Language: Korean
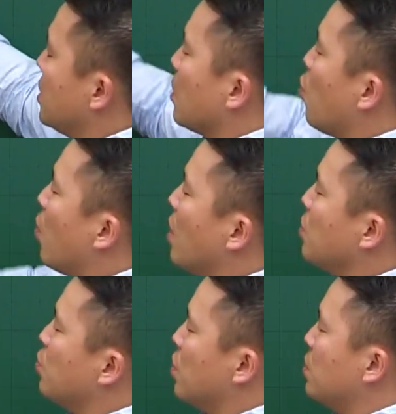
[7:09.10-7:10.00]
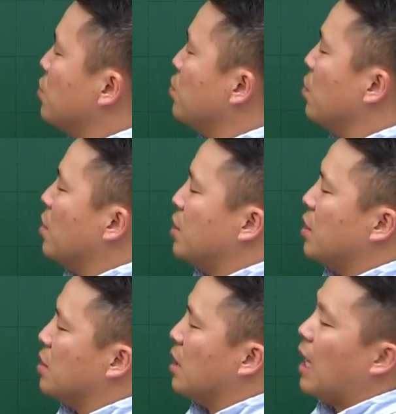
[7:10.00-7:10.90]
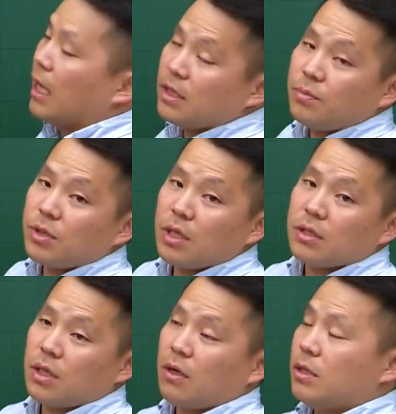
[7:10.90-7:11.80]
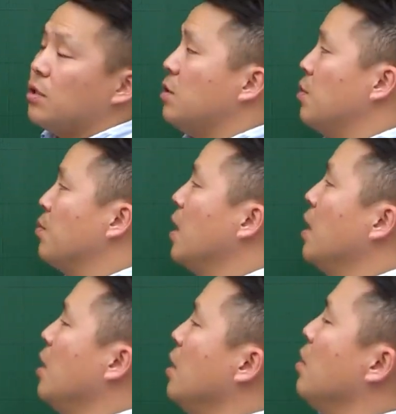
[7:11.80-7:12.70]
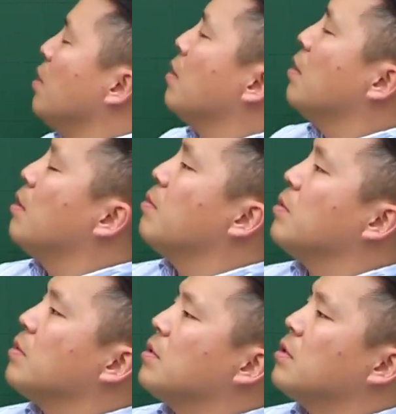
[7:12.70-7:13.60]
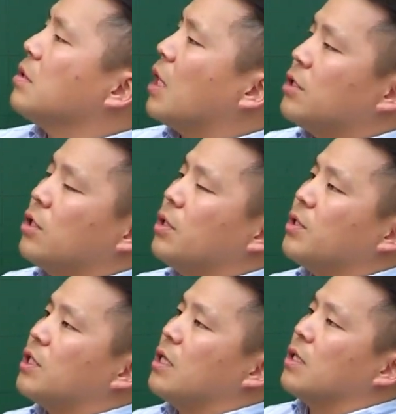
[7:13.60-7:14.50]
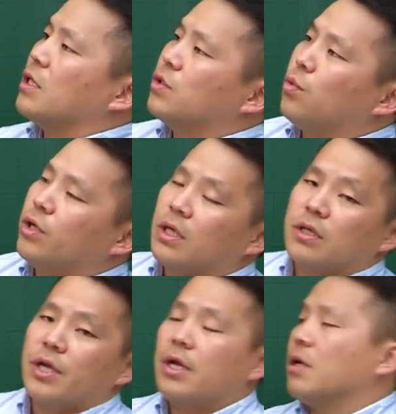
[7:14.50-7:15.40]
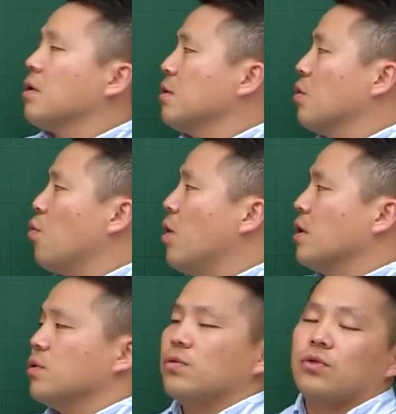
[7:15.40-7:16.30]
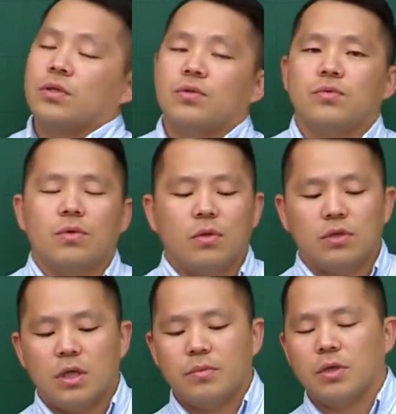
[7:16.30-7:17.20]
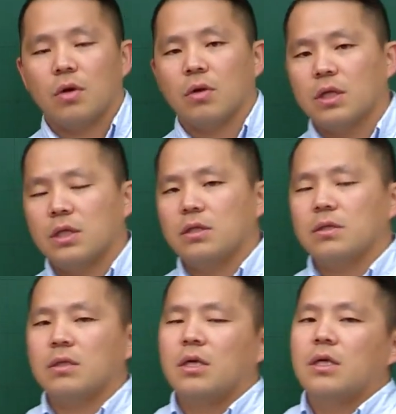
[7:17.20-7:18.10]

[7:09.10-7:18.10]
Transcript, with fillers: 자, 고강도 유산소 운동을 권장한다. 아닙니다. 자, 관절염 음, 관절염의 질환을 가진 노인한테 고강도 유산소 운동을 권장하면 더 큰